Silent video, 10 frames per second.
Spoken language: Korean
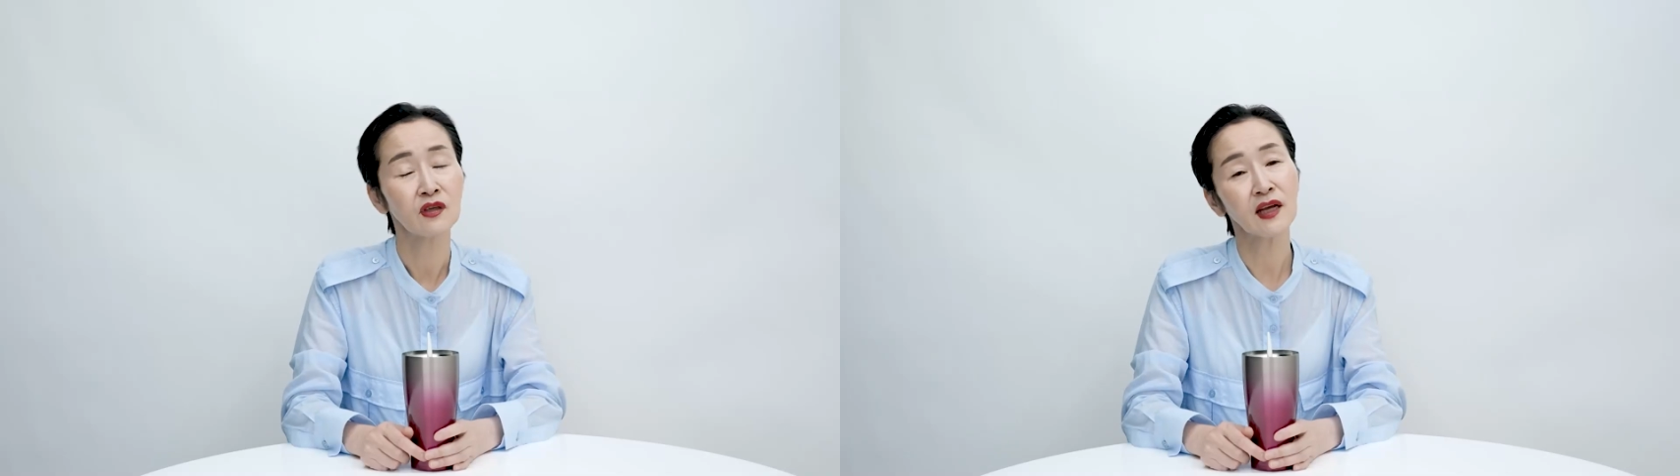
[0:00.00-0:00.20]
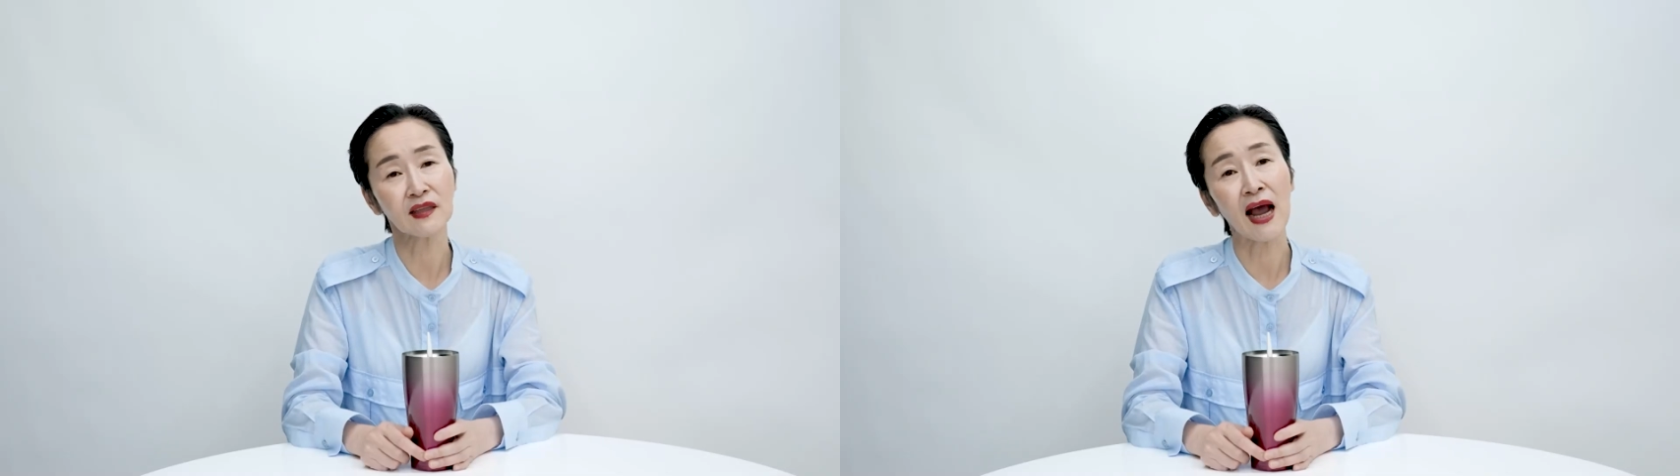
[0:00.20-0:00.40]

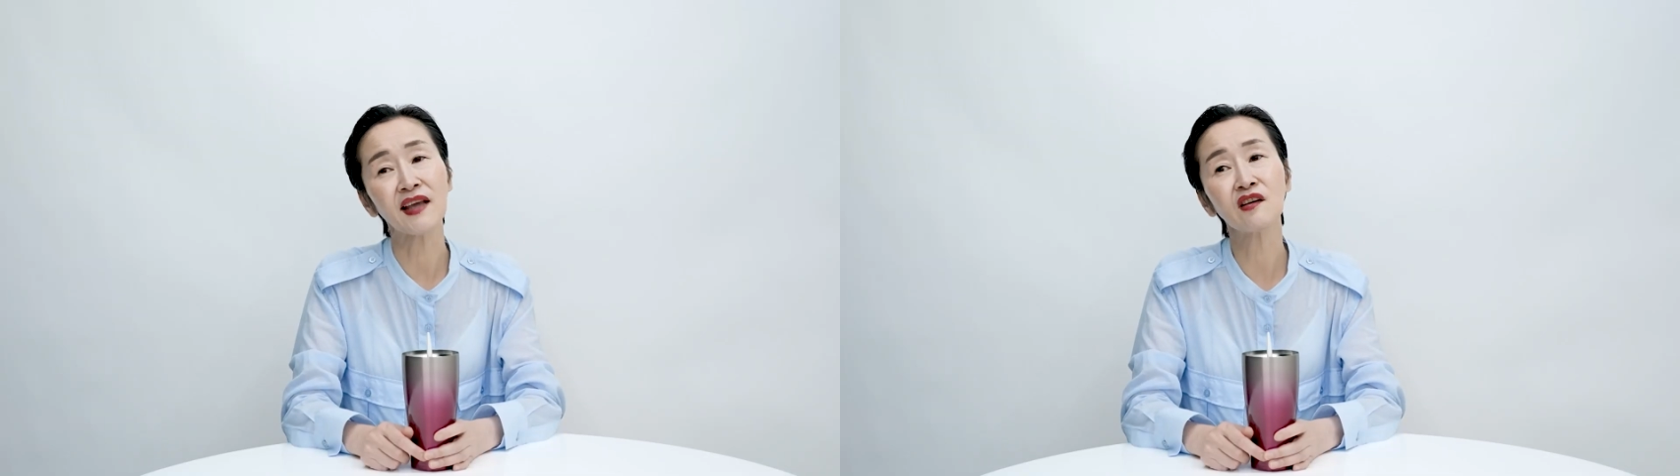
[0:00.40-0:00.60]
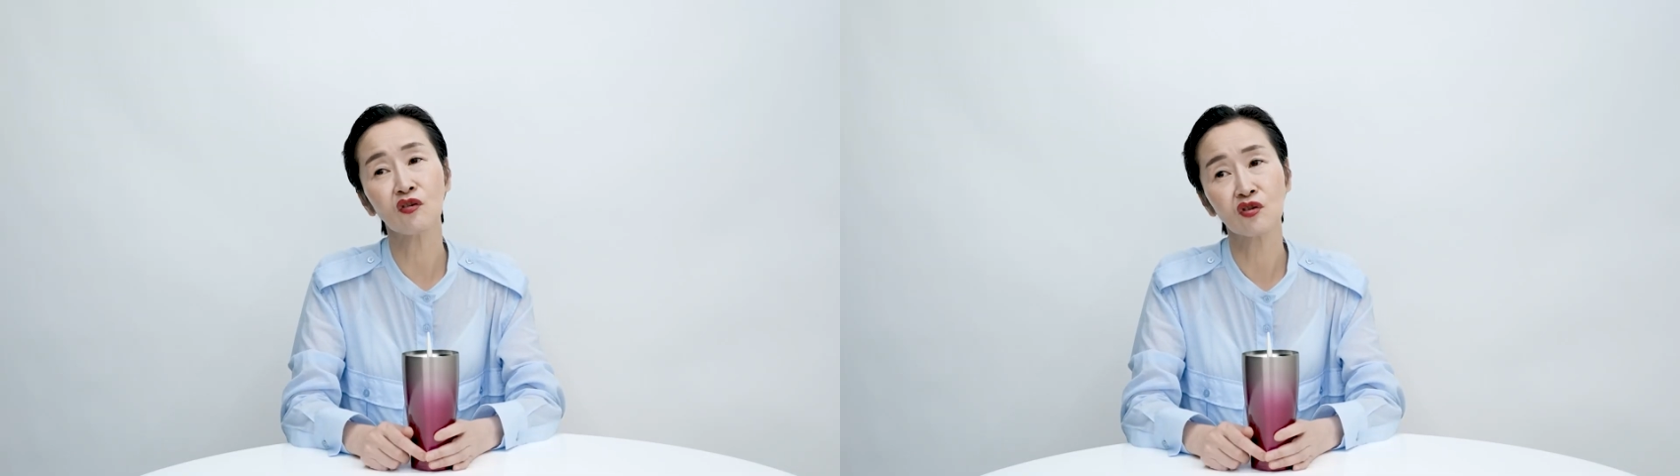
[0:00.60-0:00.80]
그게
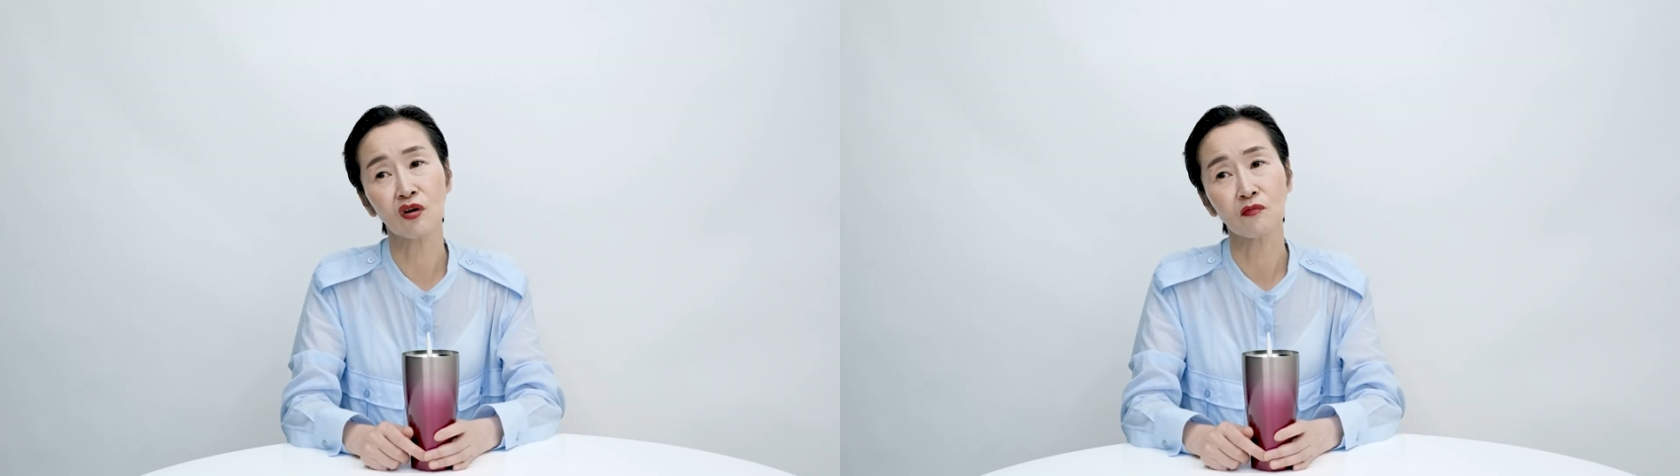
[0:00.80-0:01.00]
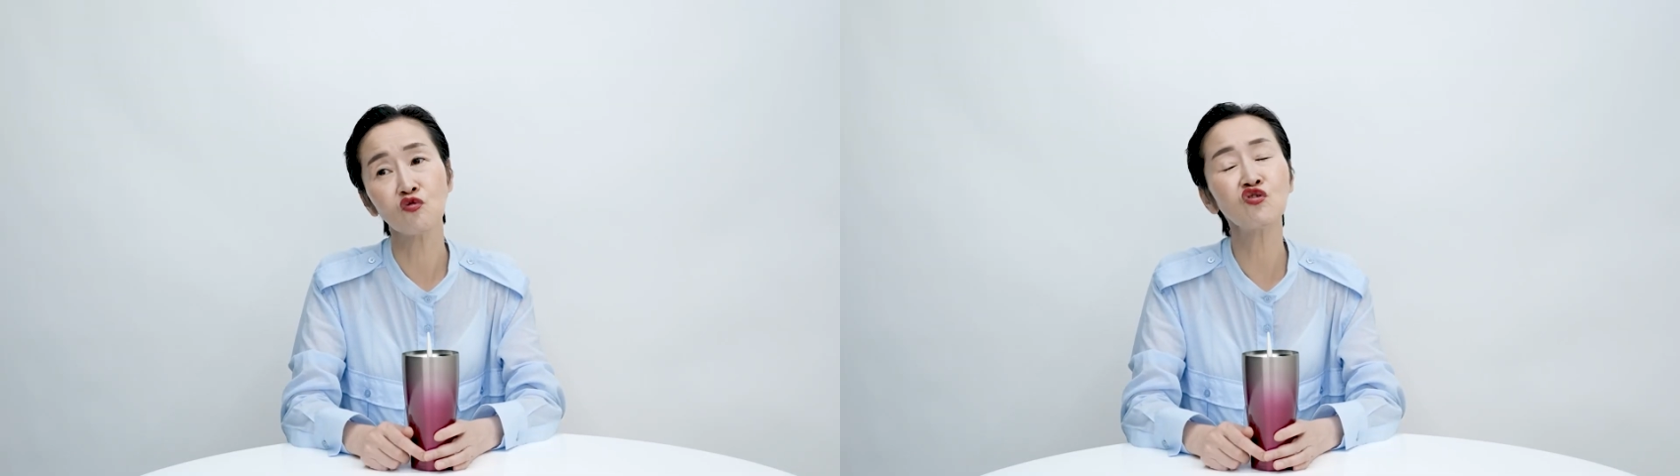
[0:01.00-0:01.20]
다인
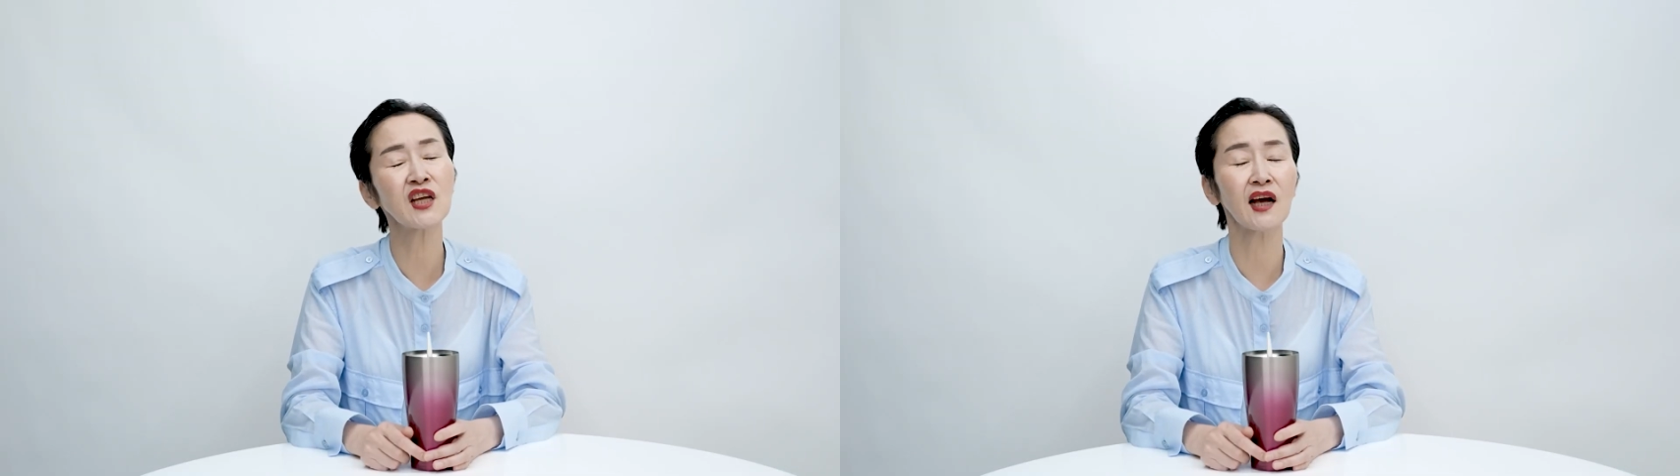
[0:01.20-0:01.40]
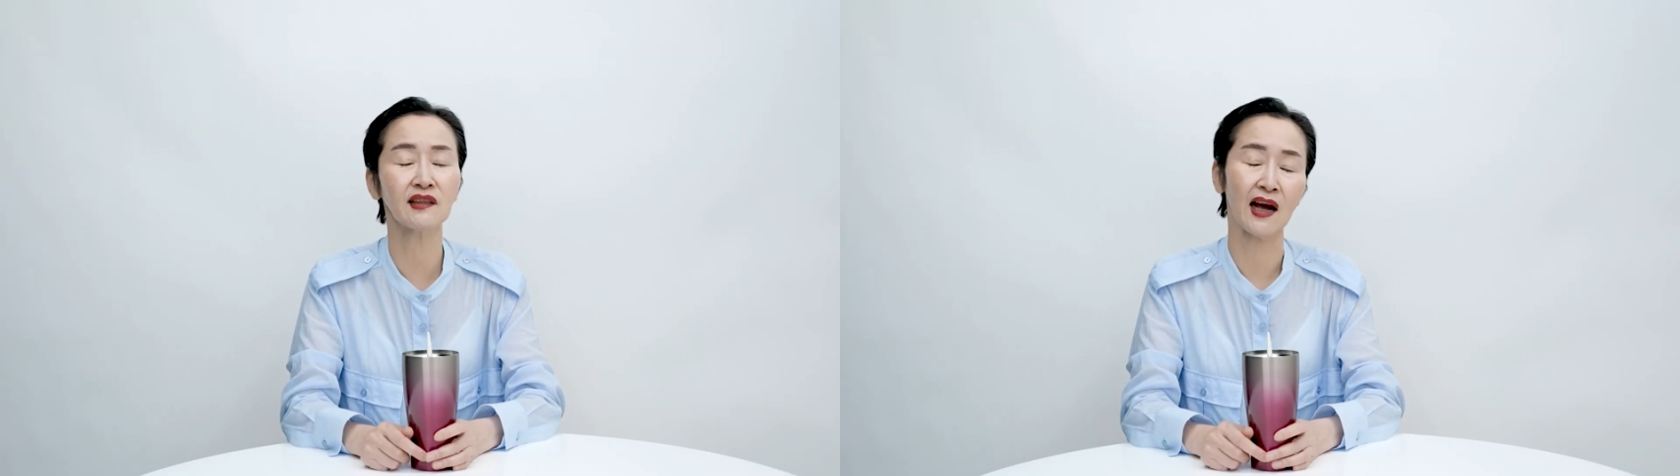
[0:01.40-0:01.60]
것처럼
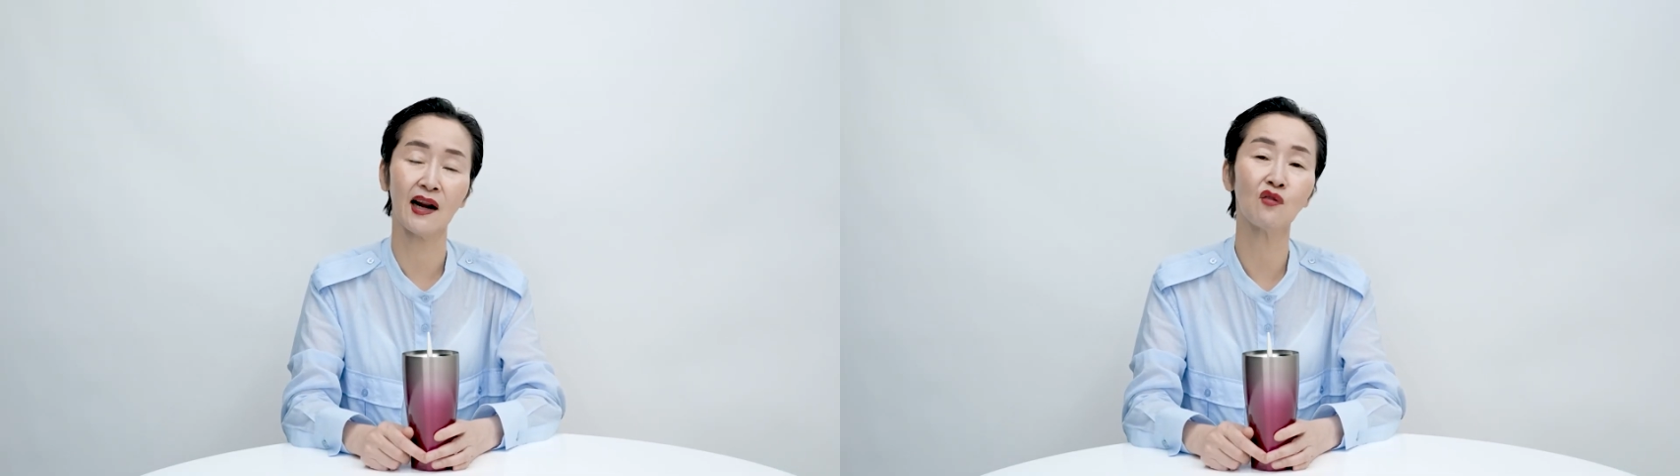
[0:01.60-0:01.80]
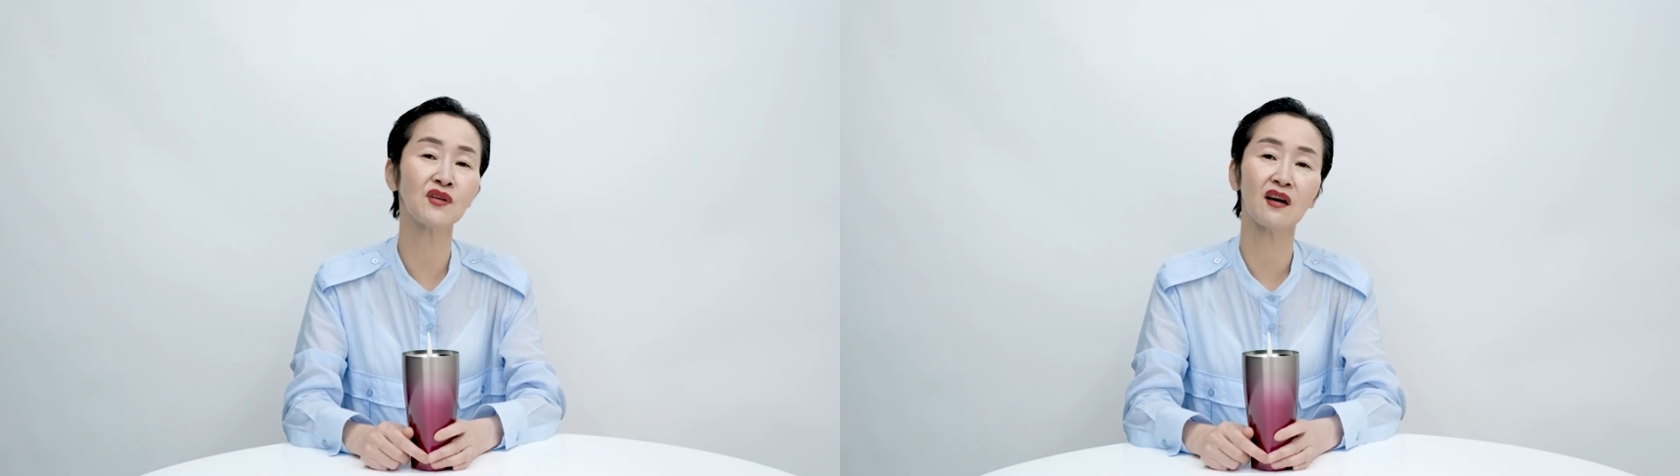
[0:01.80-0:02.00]
육체가 다라고